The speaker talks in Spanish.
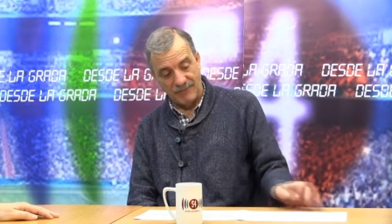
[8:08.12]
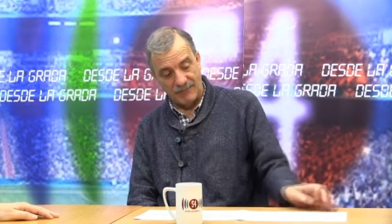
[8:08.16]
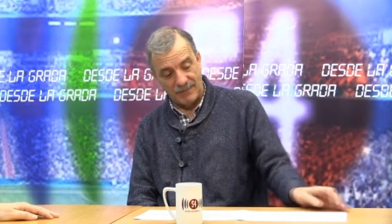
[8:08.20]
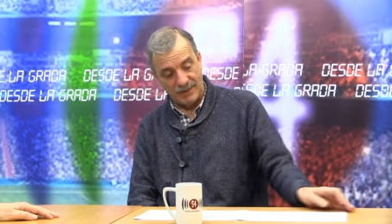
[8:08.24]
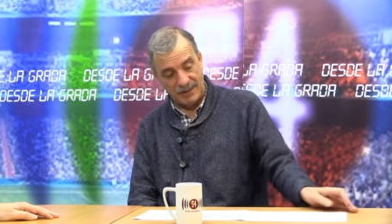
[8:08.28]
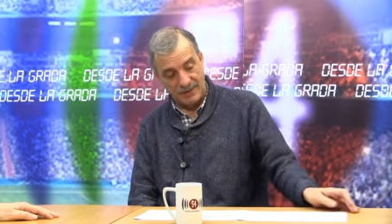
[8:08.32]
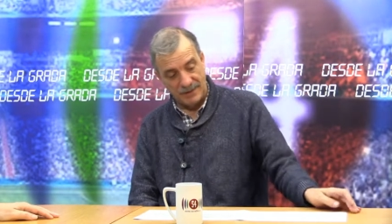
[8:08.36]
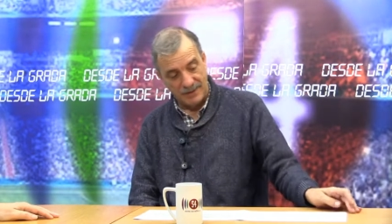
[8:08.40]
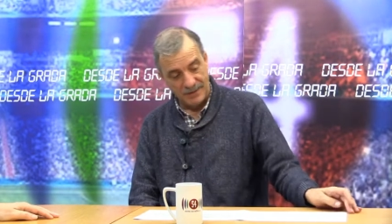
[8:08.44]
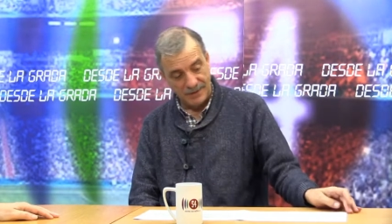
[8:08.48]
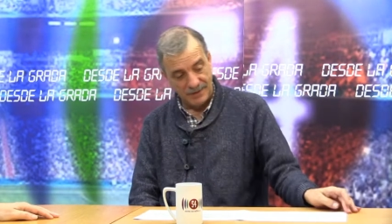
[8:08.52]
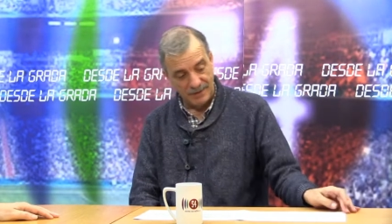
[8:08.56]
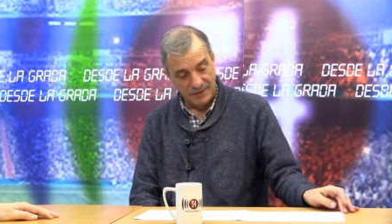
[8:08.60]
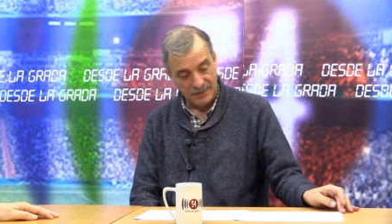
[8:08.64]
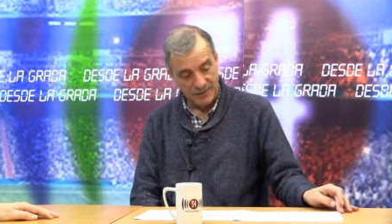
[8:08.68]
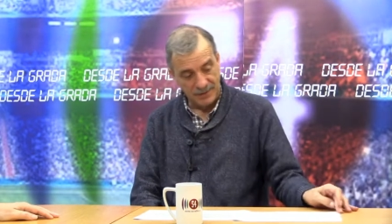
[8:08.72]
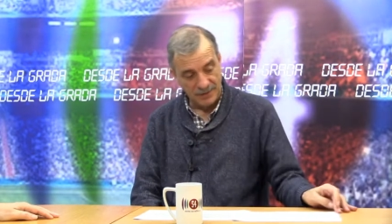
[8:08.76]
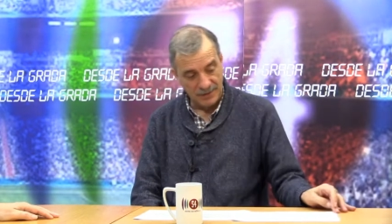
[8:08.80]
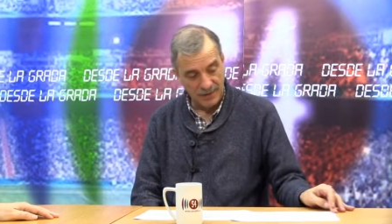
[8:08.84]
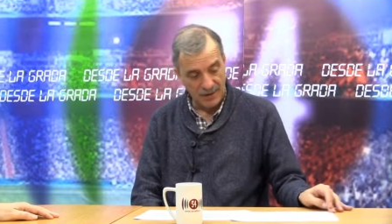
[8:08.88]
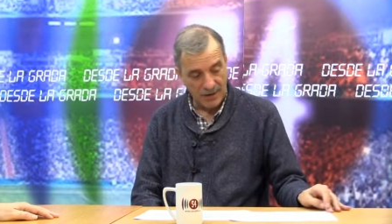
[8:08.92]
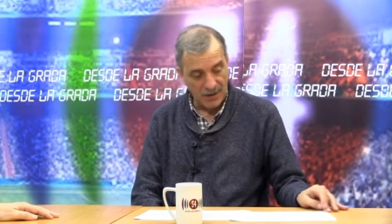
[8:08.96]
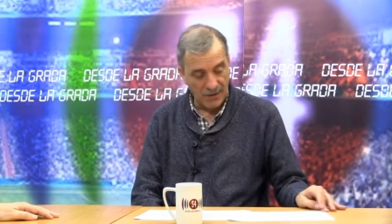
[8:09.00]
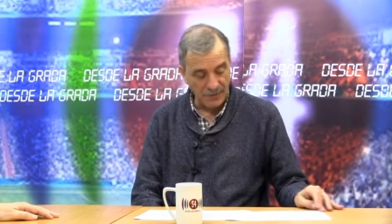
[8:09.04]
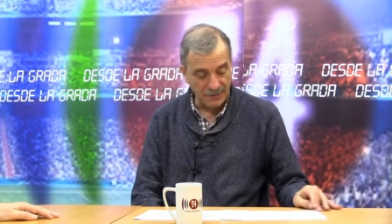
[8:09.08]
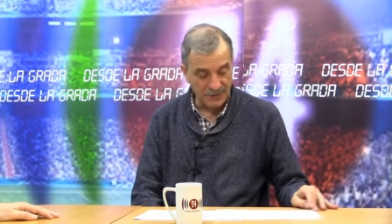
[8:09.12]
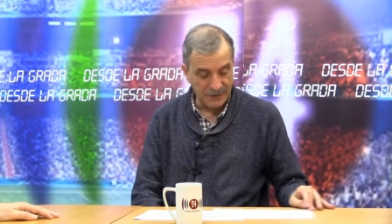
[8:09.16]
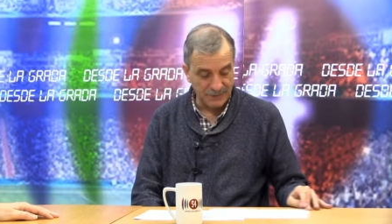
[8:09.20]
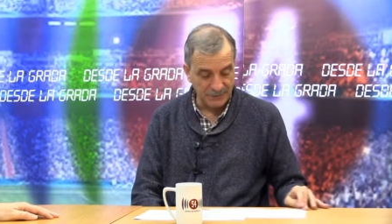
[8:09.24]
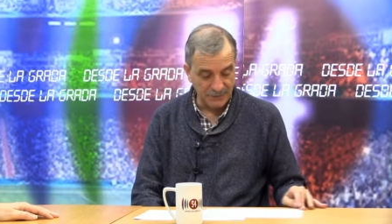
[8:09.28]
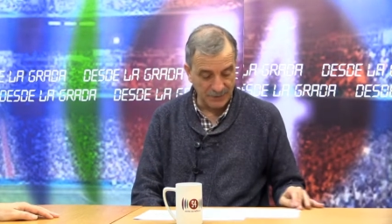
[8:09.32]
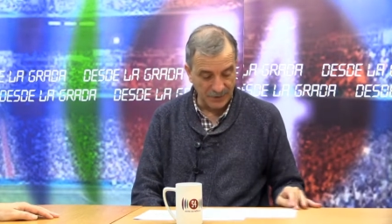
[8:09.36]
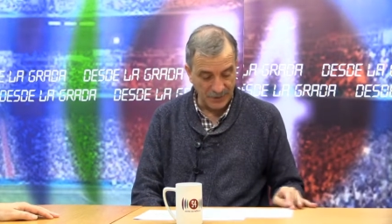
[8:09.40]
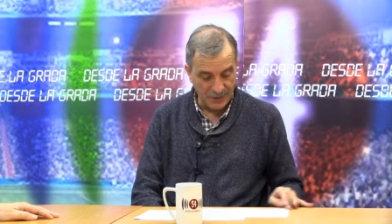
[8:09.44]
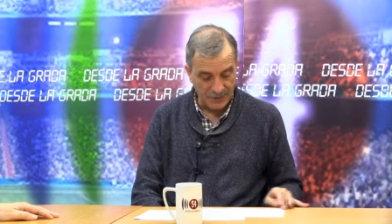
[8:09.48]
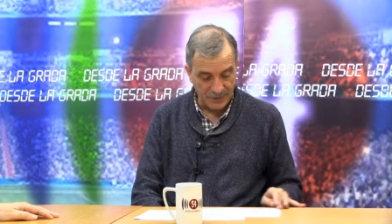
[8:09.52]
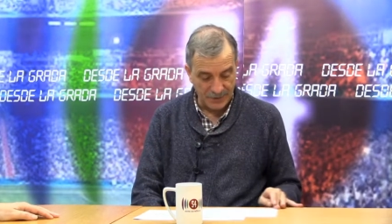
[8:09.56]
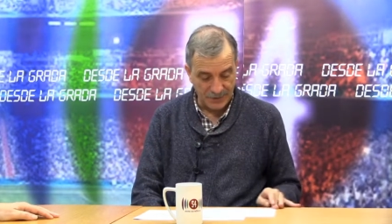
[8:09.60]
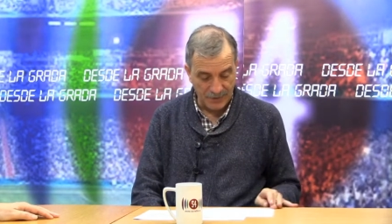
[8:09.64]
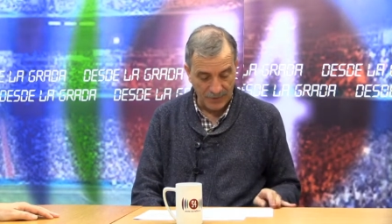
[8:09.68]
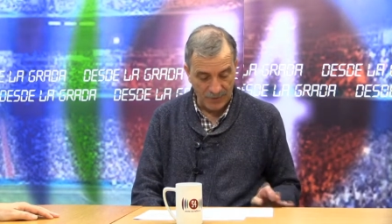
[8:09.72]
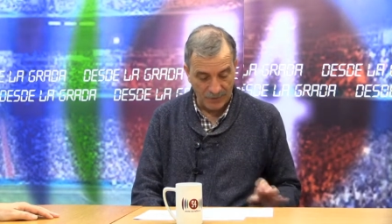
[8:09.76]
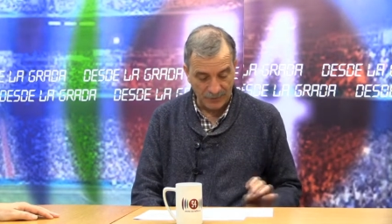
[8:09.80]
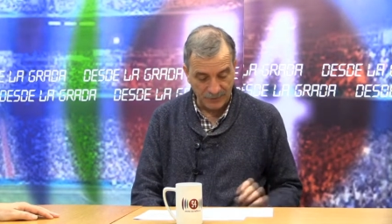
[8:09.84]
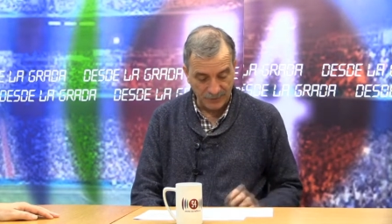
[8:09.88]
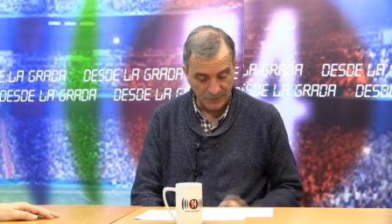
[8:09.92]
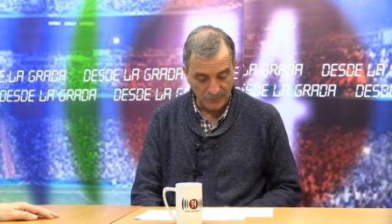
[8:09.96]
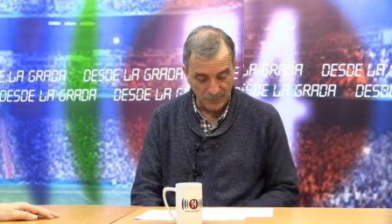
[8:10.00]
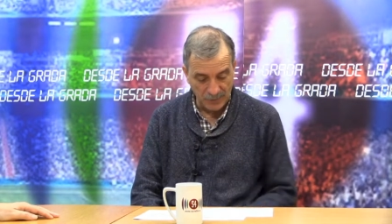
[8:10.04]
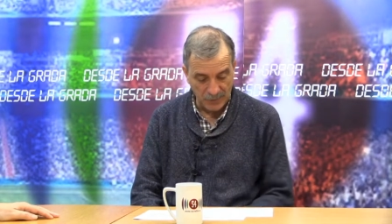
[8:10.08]
eh,
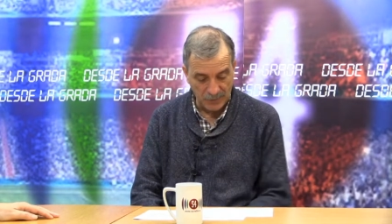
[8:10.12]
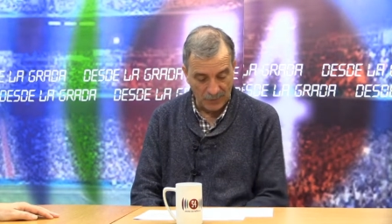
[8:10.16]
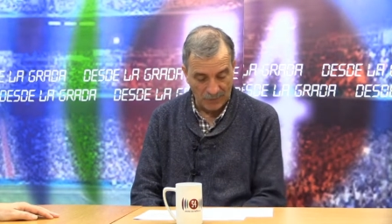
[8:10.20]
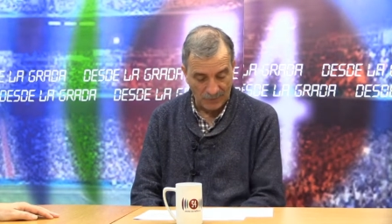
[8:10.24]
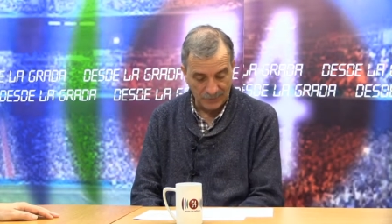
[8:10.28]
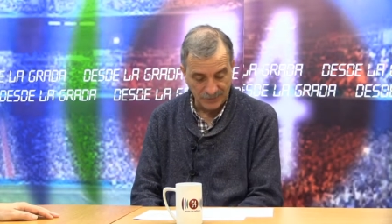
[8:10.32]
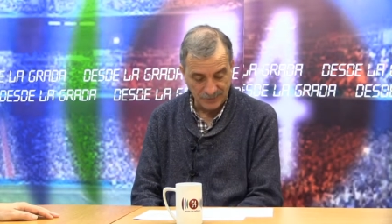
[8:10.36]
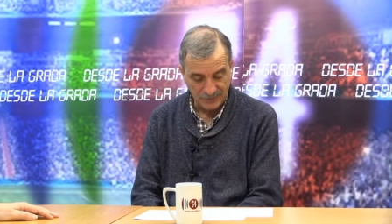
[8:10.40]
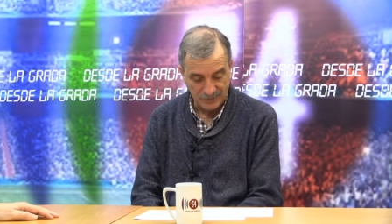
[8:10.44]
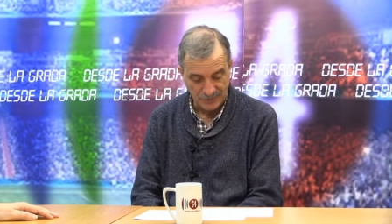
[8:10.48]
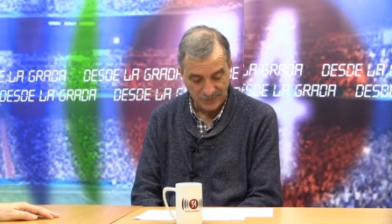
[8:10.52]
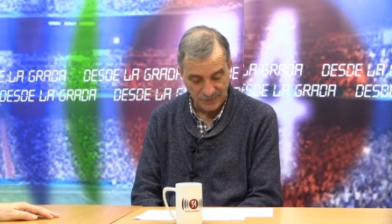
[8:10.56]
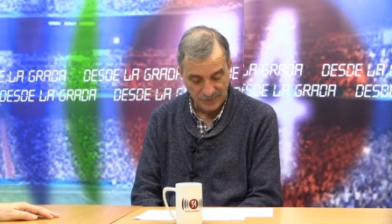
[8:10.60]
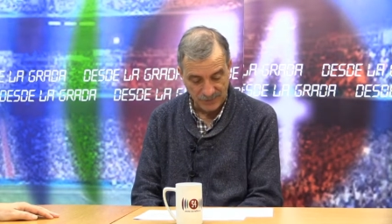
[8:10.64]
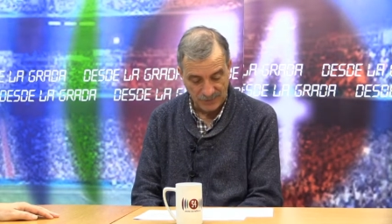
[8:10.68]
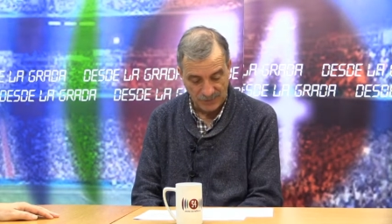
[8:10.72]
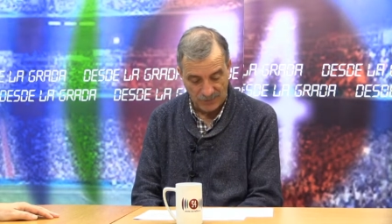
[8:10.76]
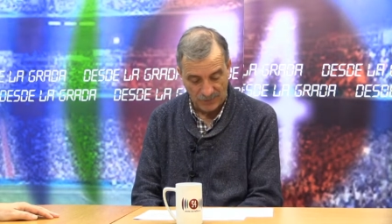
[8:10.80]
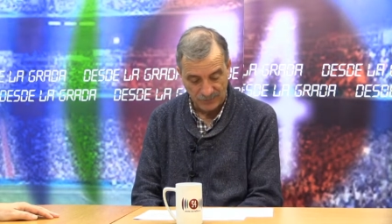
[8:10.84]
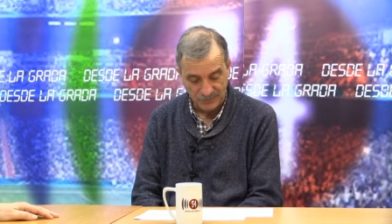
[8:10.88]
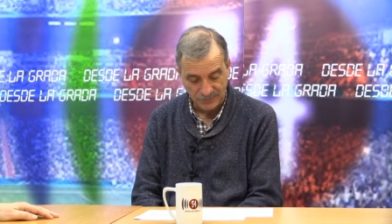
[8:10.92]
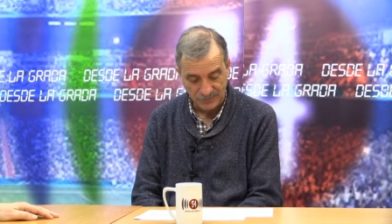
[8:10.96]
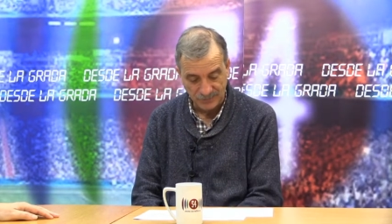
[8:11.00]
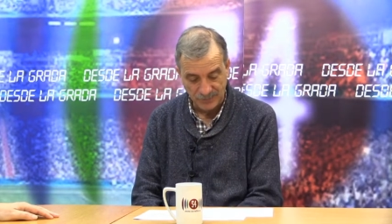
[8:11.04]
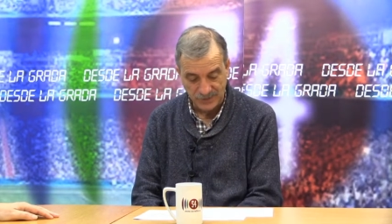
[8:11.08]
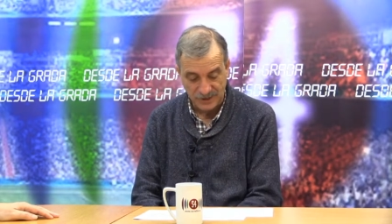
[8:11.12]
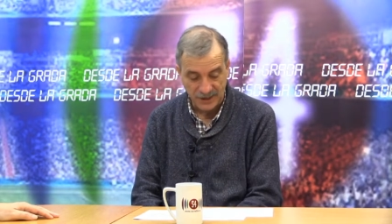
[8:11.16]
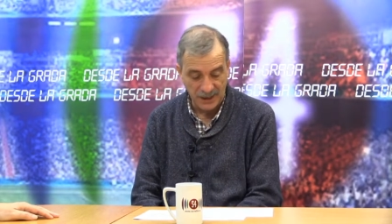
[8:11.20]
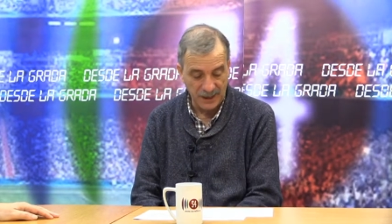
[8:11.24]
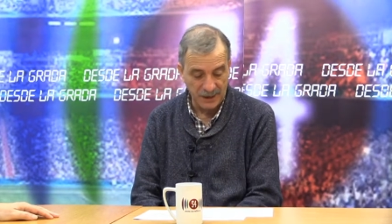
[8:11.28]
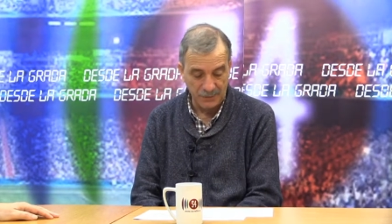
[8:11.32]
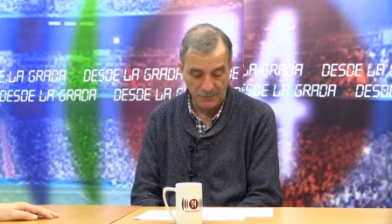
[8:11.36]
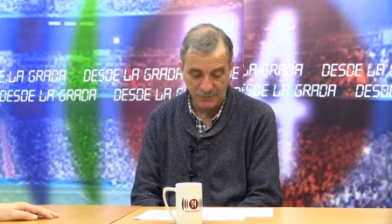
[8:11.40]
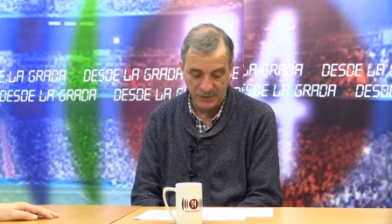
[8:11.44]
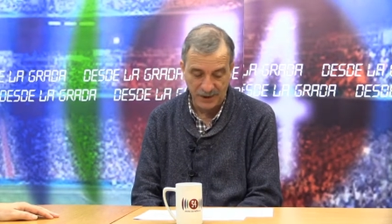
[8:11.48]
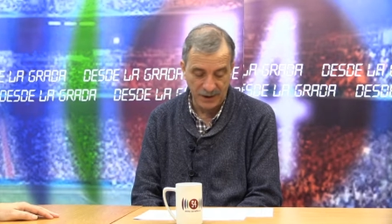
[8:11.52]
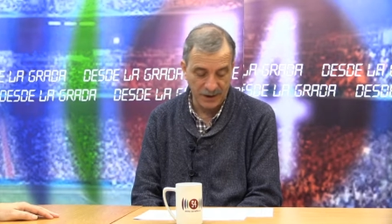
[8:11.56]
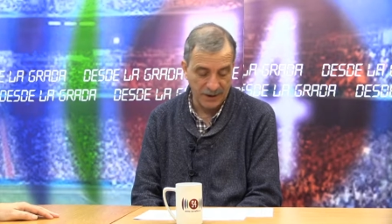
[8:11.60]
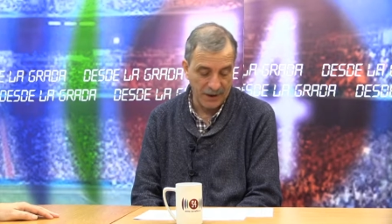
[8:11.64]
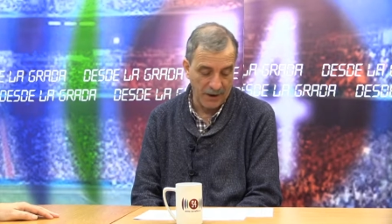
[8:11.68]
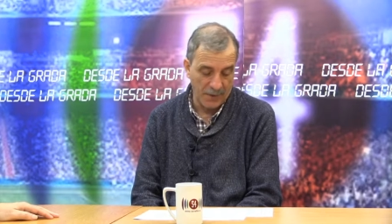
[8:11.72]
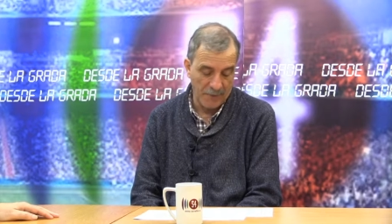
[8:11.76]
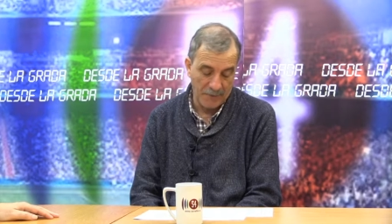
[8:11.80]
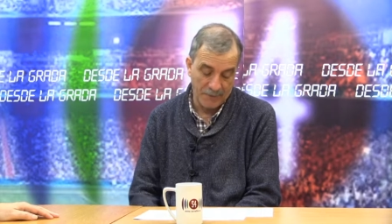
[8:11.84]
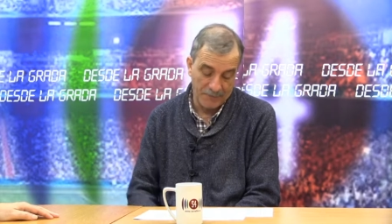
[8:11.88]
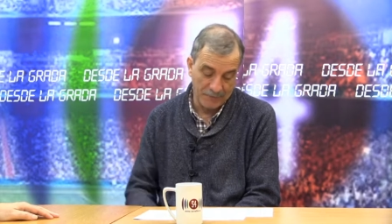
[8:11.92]
Palencia. Bueno, Palencia tiene la opción, si gana todo,